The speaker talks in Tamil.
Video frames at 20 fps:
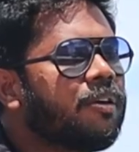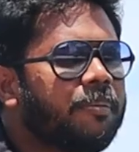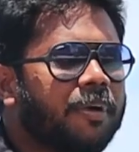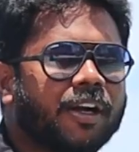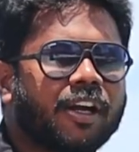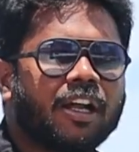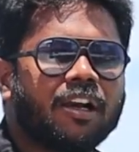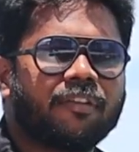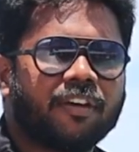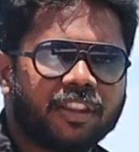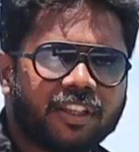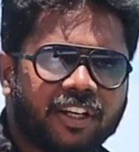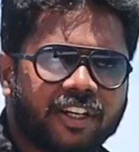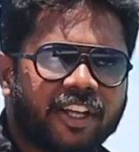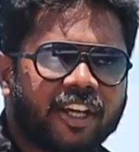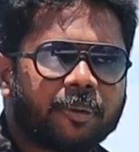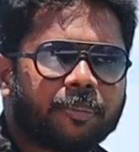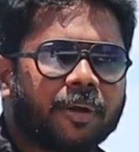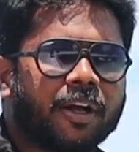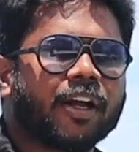மக்கள்
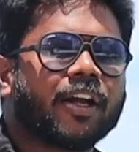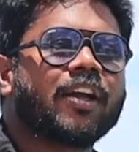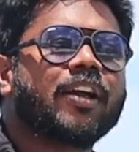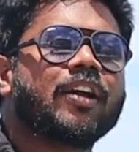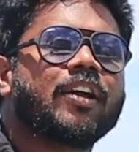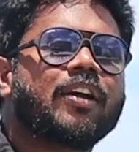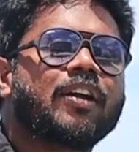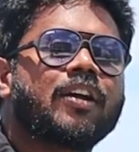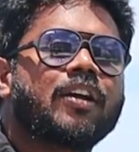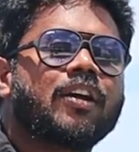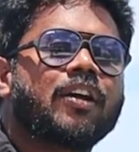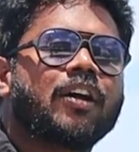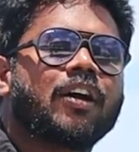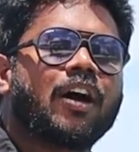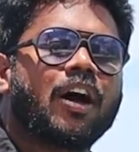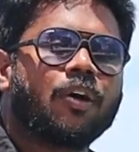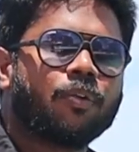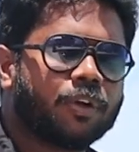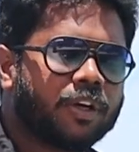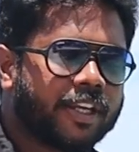வந்துக்கிட்டே இருப்பாங்க
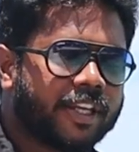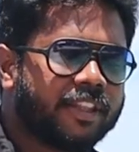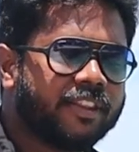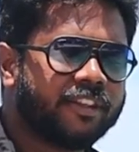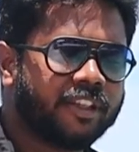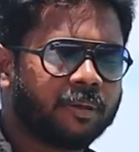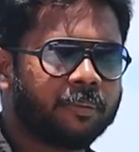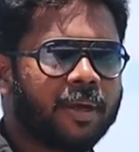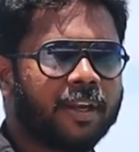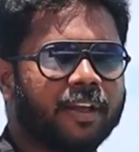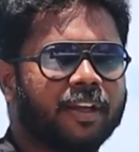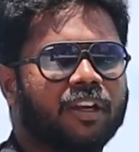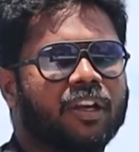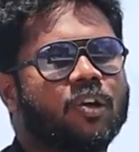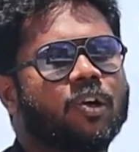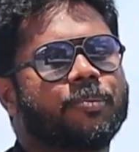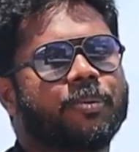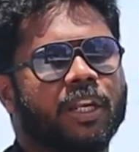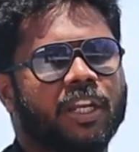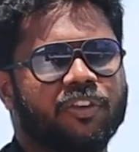அவங்களுக்கு இந்தியன்
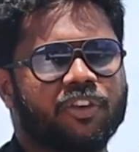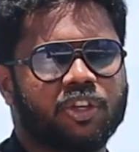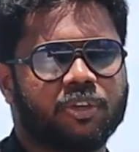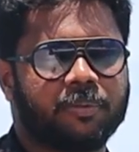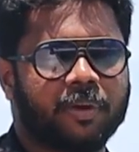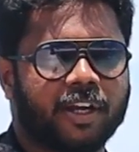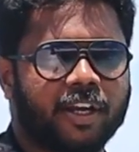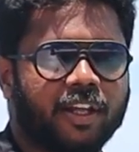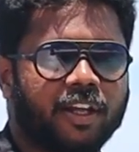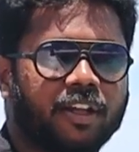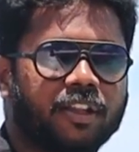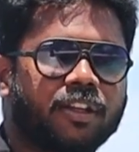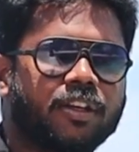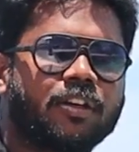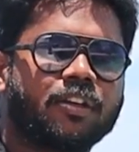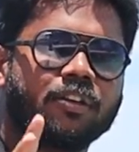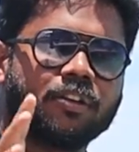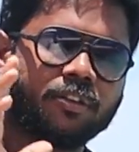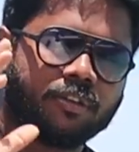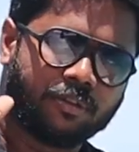மார்க்கெட்டில் ஒரு பெரிய விஷயமே கிடையாது
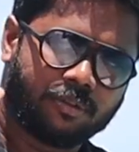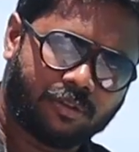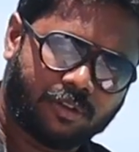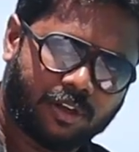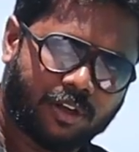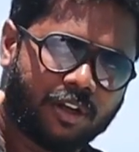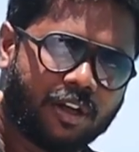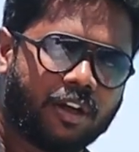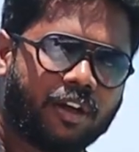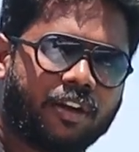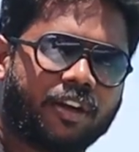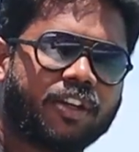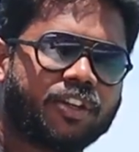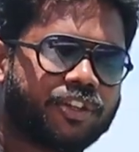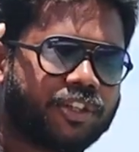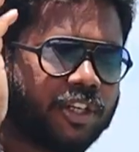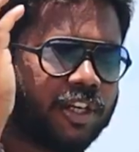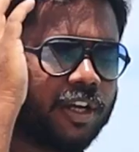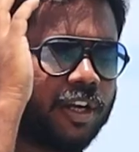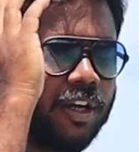
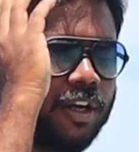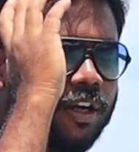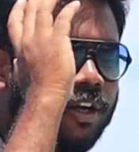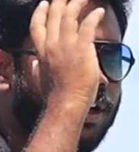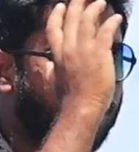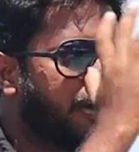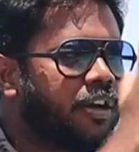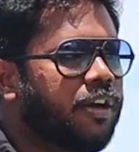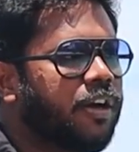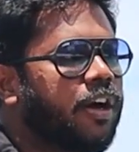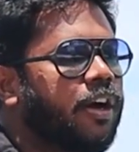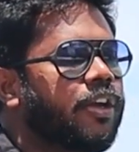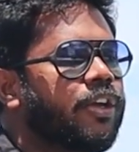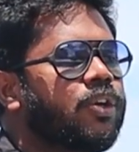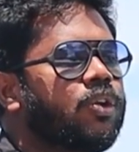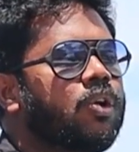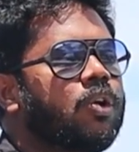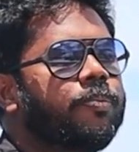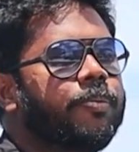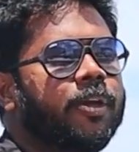ரஷ்யா
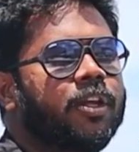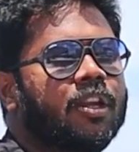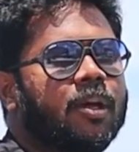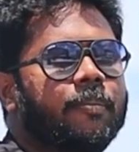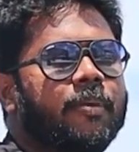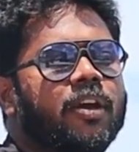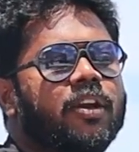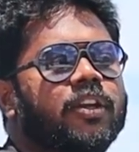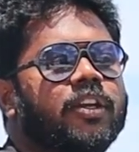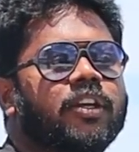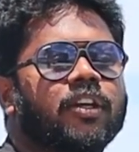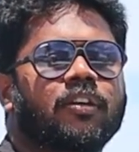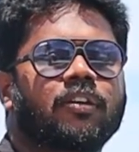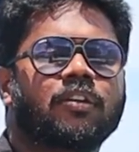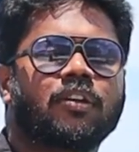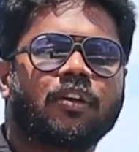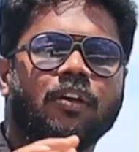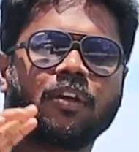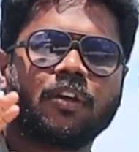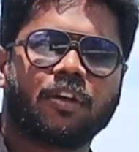யூரோப்பியன்
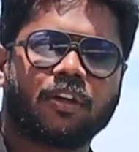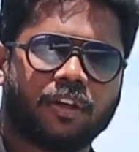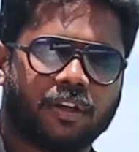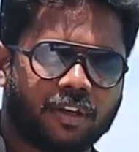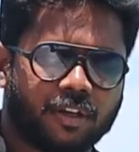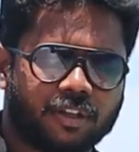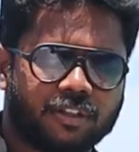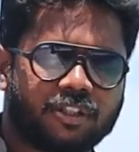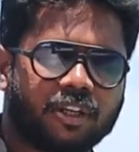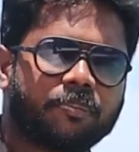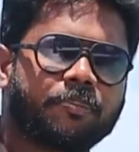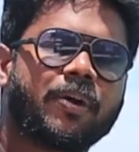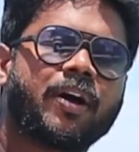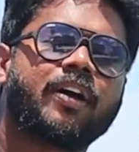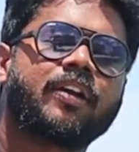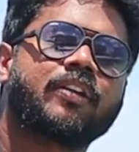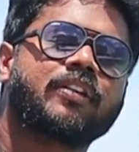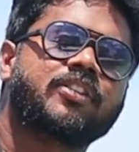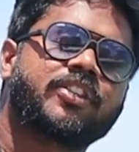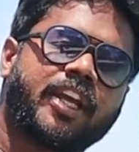அமெரிக்கன்
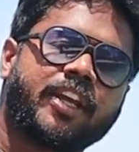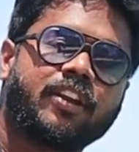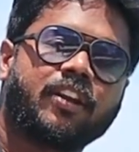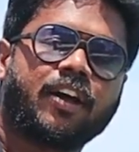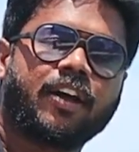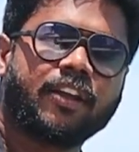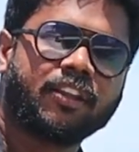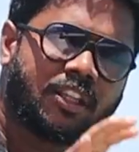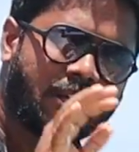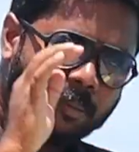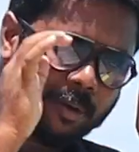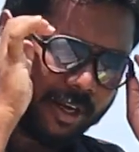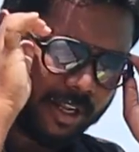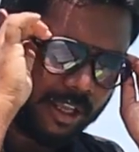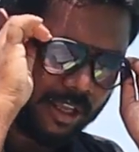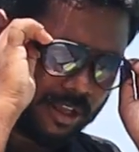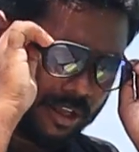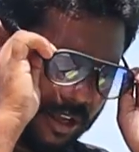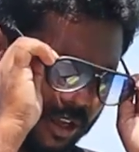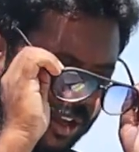ஜப்பான் சைனா இந்த மாதிரி